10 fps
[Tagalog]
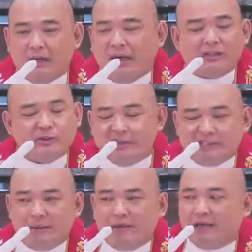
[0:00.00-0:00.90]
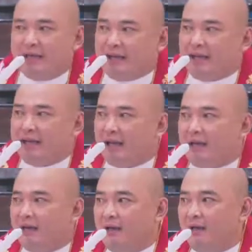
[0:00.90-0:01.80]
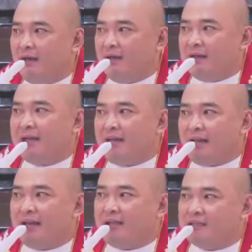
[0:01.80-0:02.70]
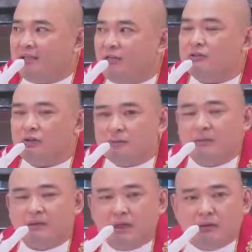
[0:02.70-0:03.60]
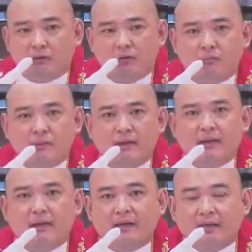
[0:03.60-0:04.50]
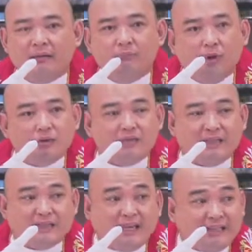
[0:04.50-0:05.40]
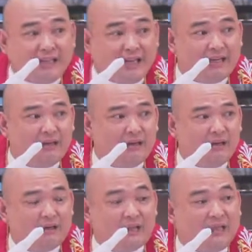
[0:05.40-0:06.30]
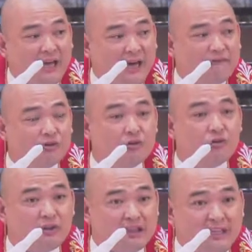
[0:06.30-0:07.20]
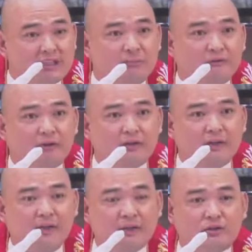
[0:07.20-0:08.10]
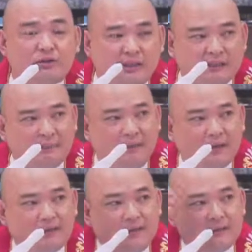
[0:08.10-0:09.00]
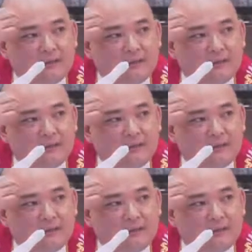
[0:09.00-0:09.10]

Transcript: Actually, hindi sila magkakilala. Nagkilala lang sila doon sa hospital room. Then both decided na they have to do things before they shoot in the bucket